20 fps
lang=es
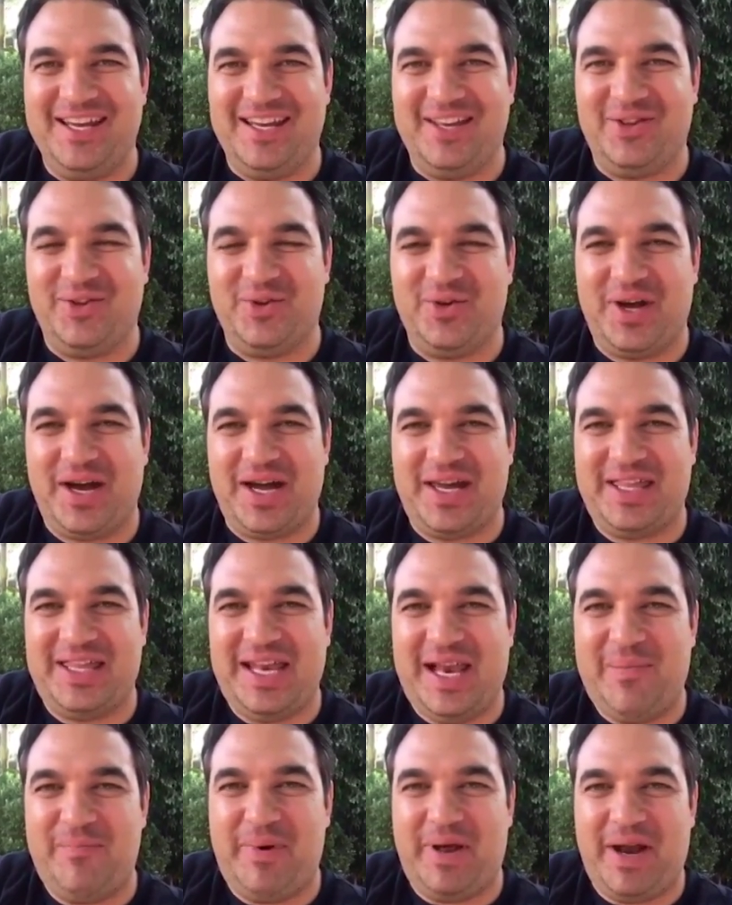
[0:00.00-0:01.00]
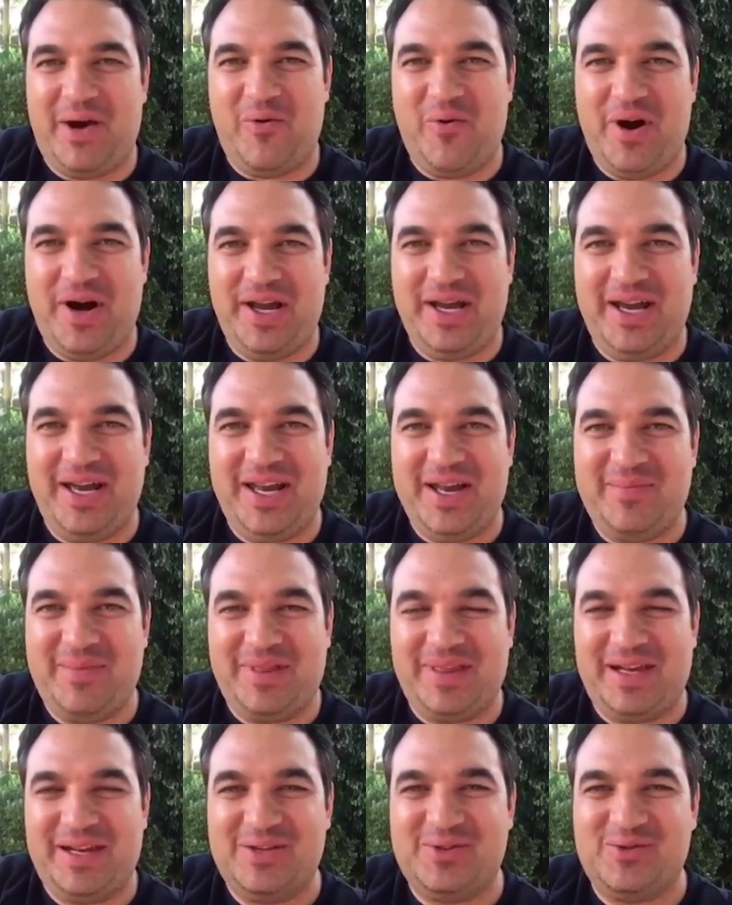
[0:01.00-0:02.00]
Estoy acá en el Paraguay, quería
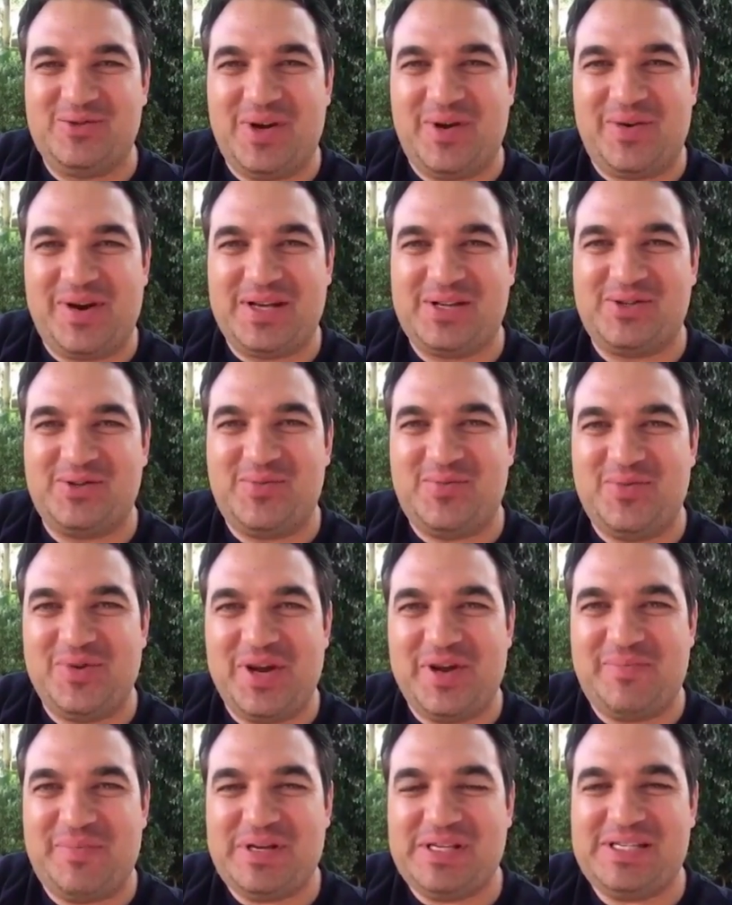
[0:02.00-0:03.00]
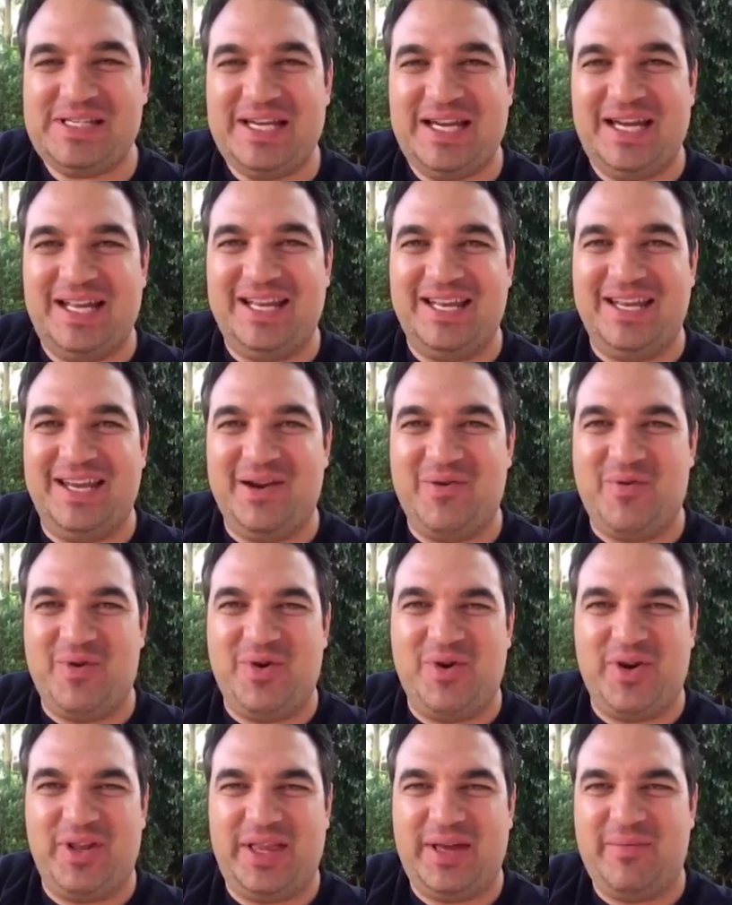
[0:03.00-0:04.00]
mandarles un abrazo muy especial y qué
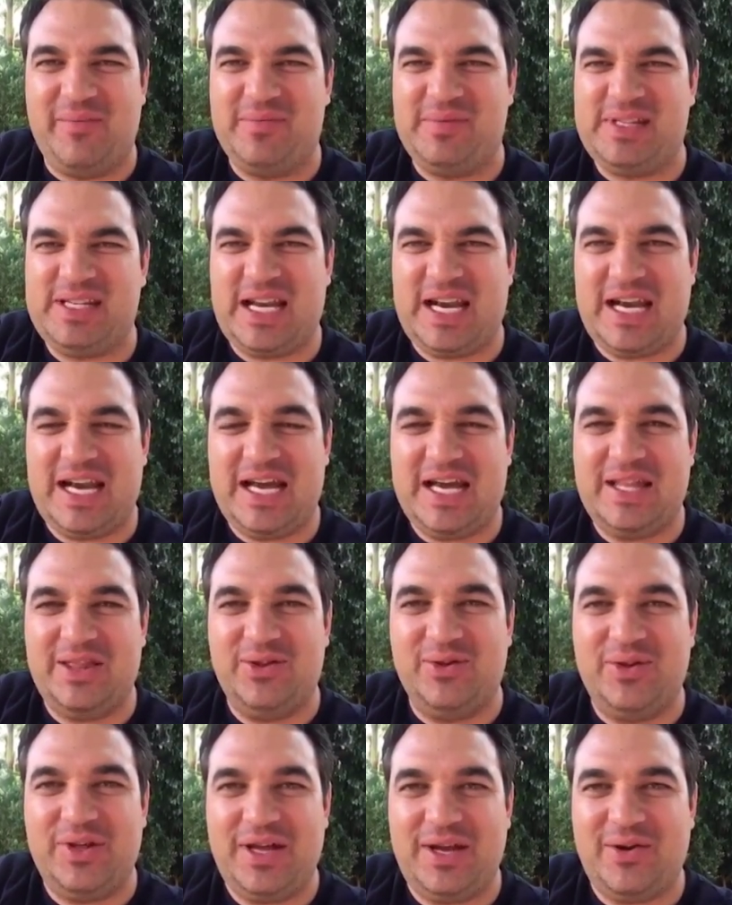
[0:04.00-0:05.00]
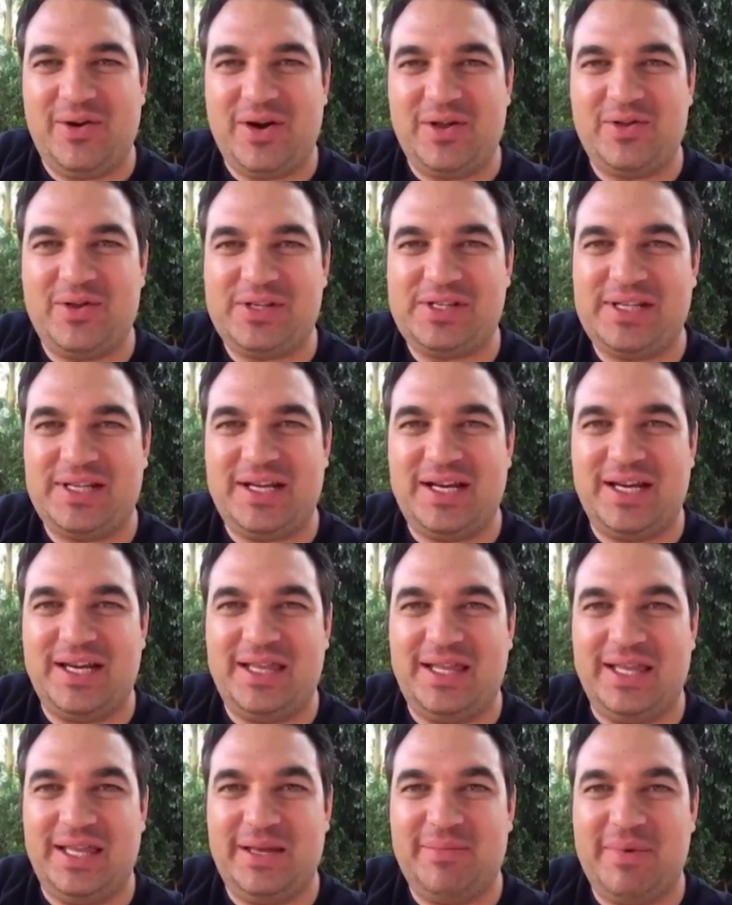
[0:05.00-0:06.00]
bueno que estamos charlando y dialogando acerca
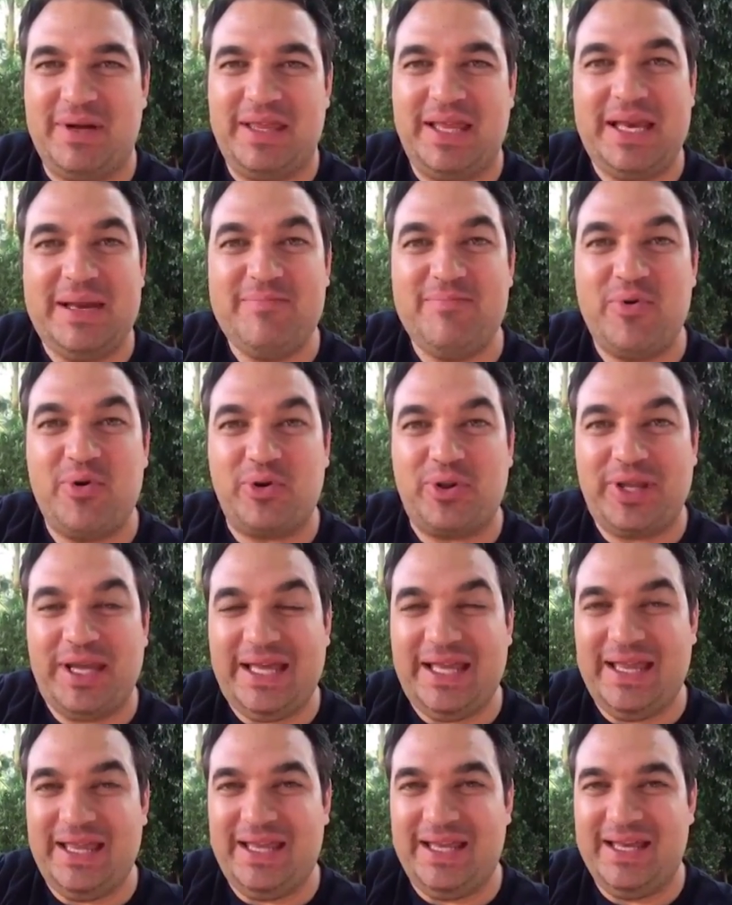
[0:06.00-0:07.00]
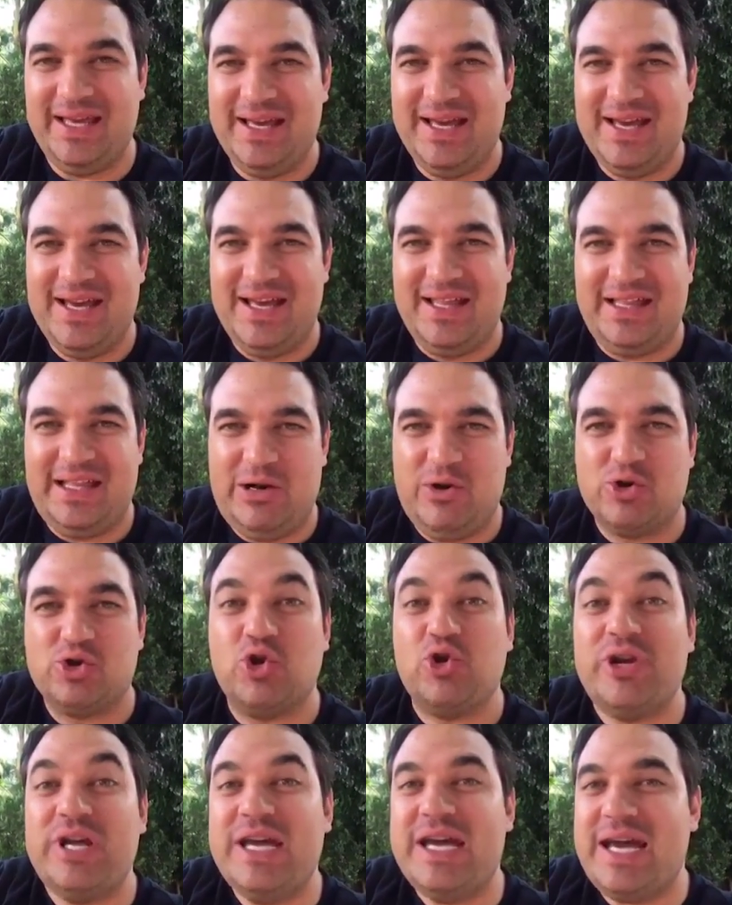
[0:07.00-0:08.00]
de este tema tan importante, de
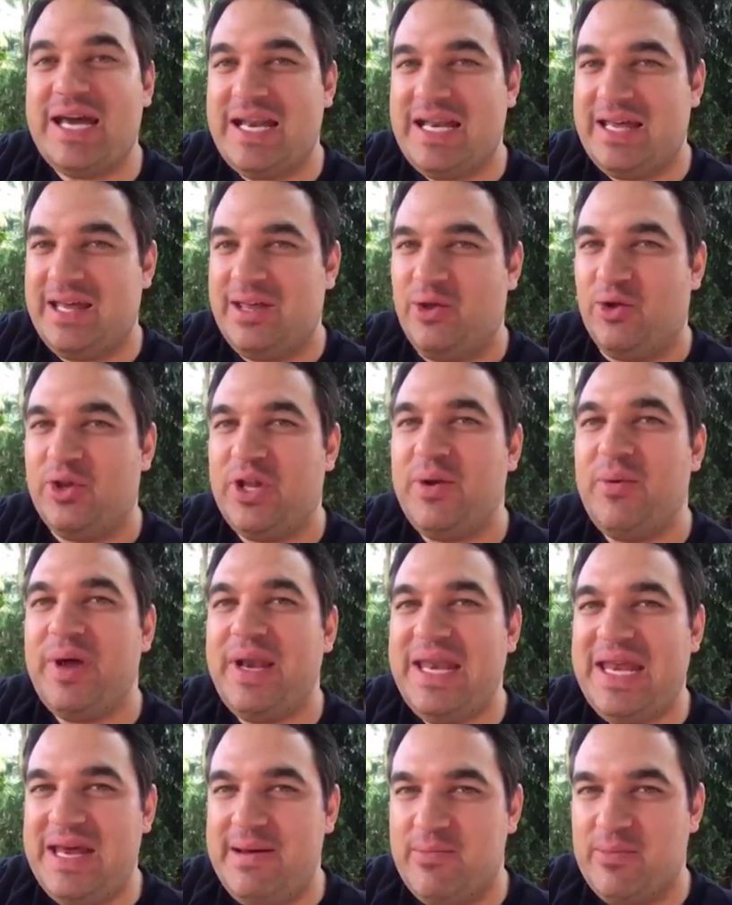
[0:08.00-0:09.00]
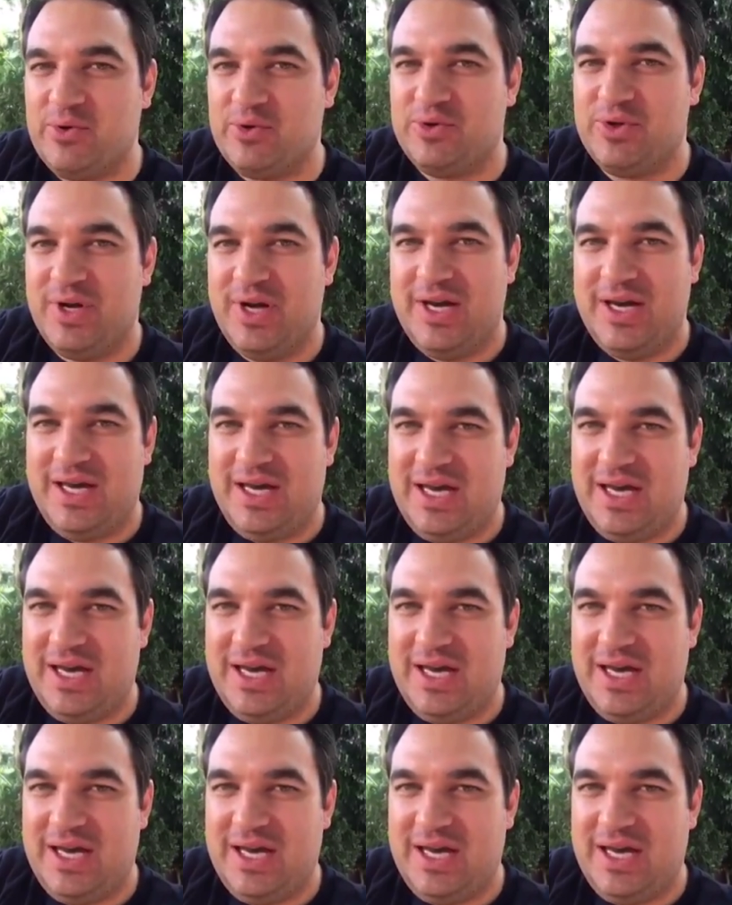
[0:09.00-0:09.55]
los orígenes, de dónde venimos.